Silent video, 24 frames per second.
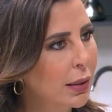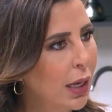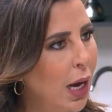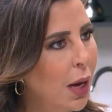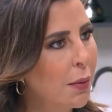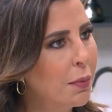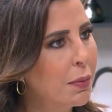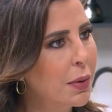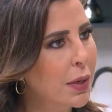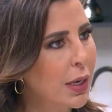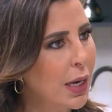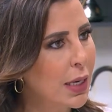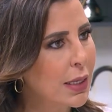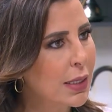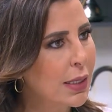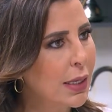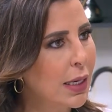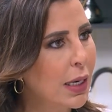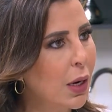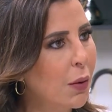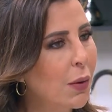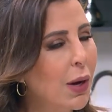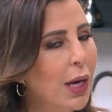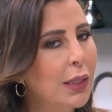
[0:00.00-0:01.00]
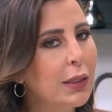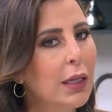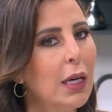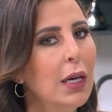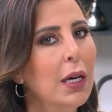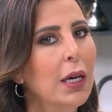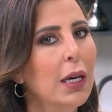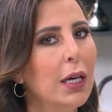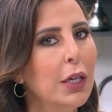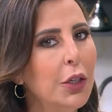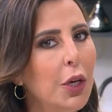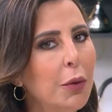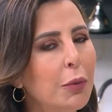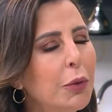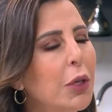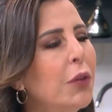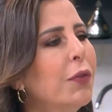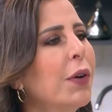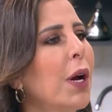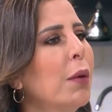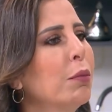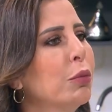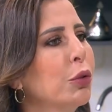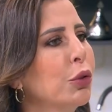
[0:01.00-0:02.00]
عبر السنوات اليوم
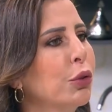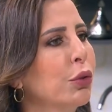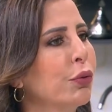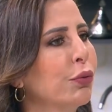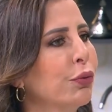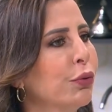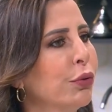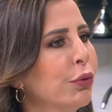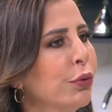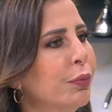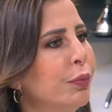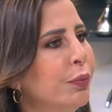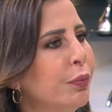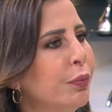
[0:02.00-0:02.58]
كيف عم بتشوفوه